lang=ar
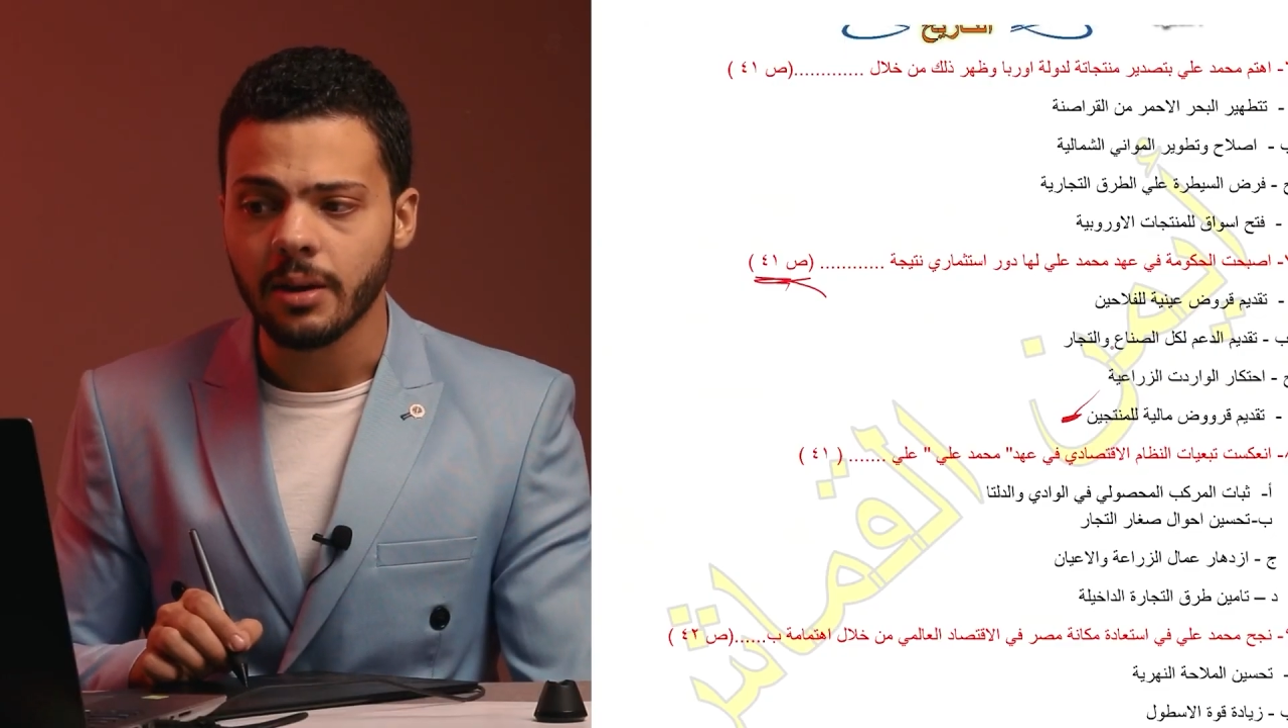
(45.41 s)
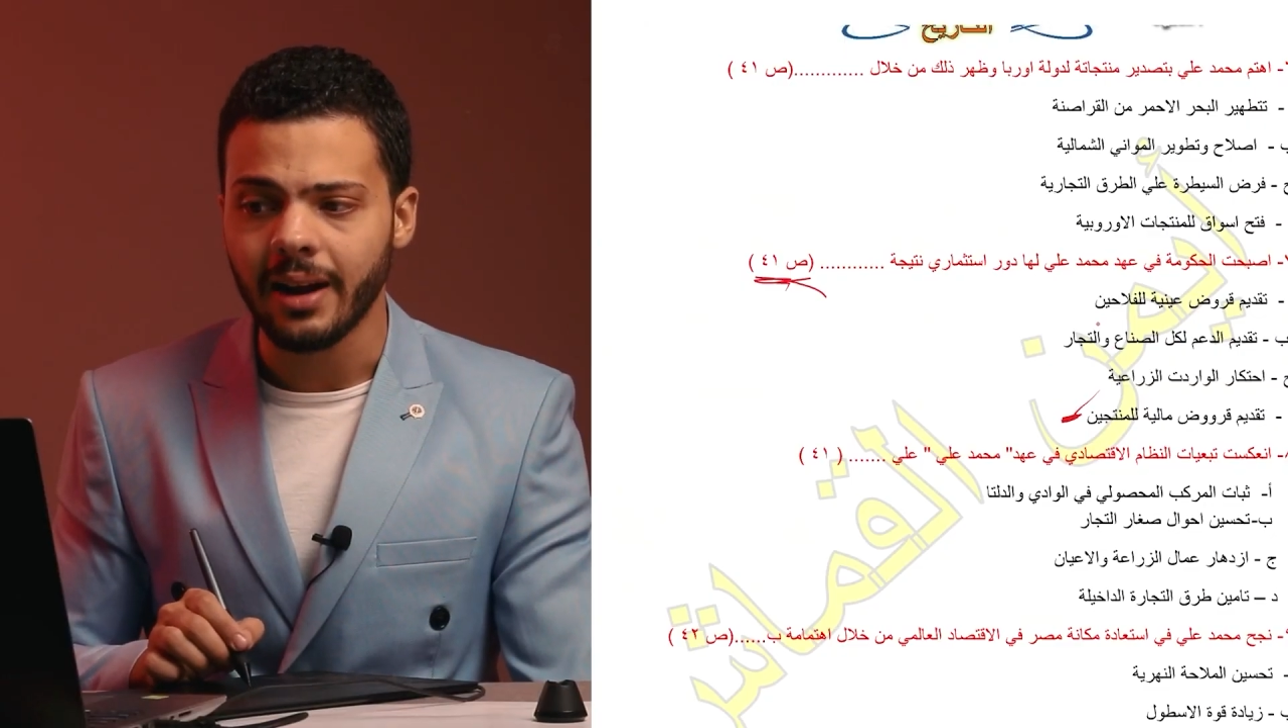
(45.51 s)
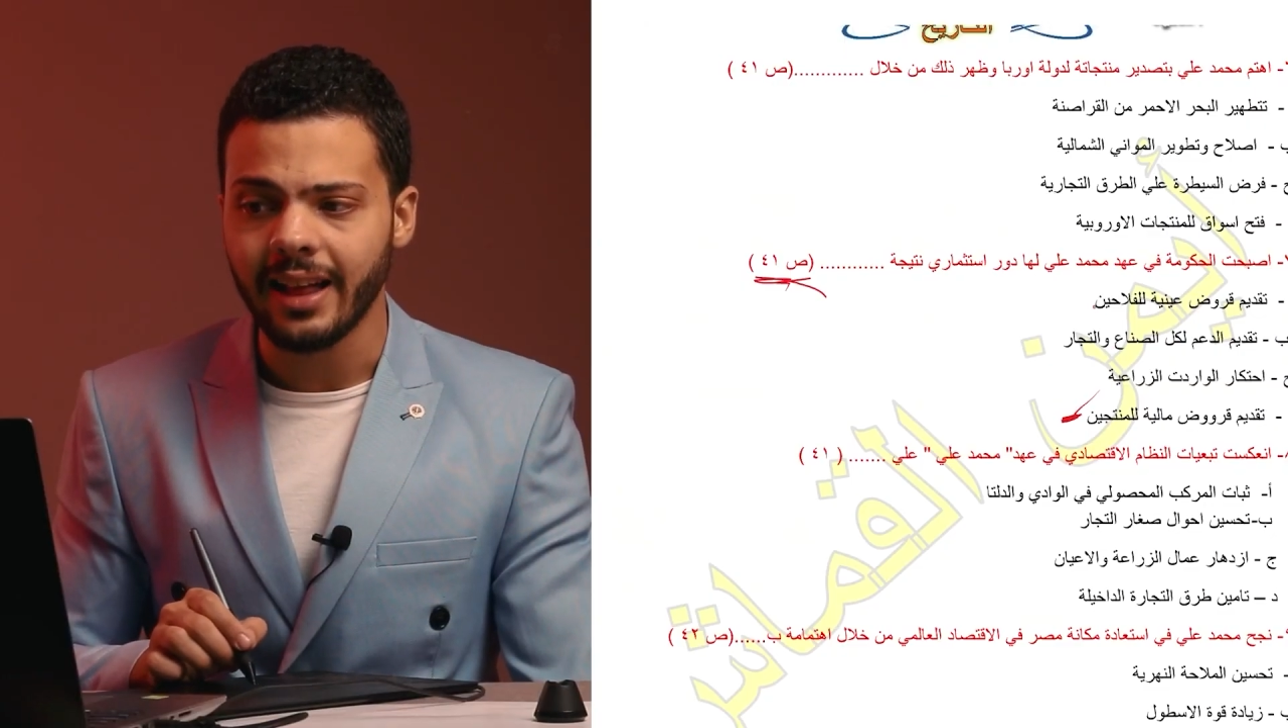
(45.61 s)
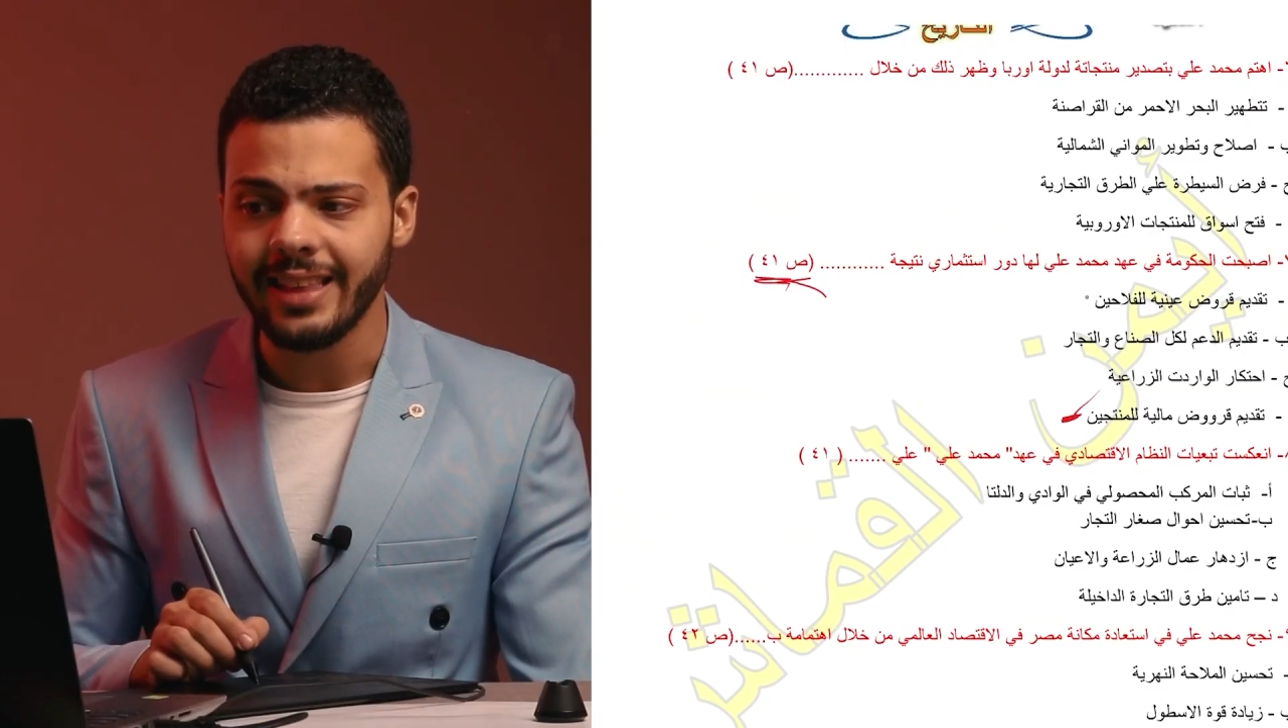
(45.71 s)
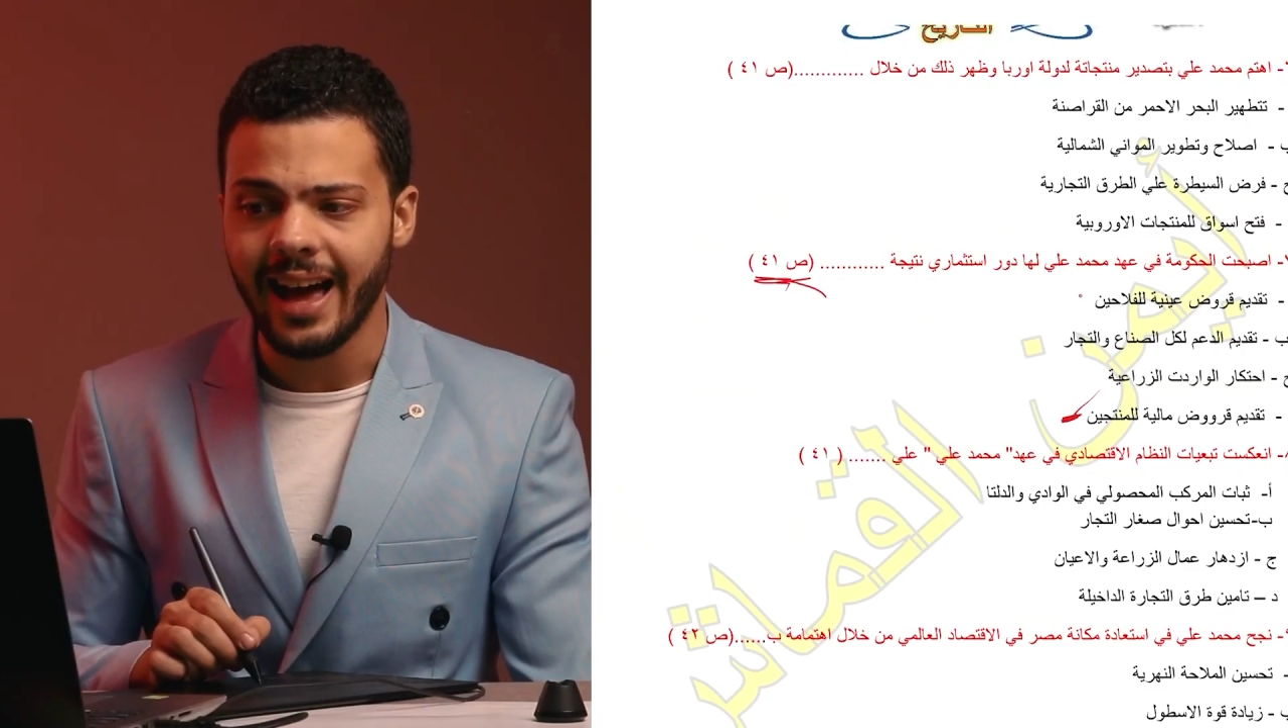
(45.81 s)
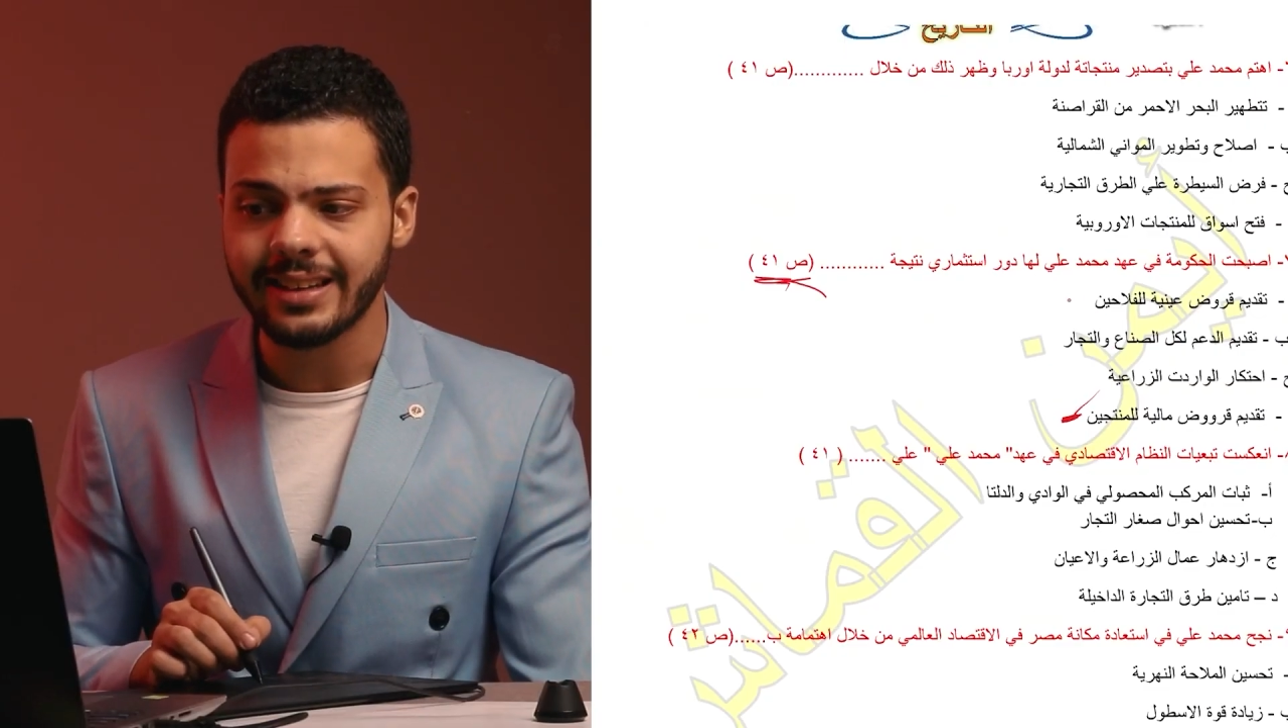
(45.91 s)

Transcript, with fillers: طب انا عندي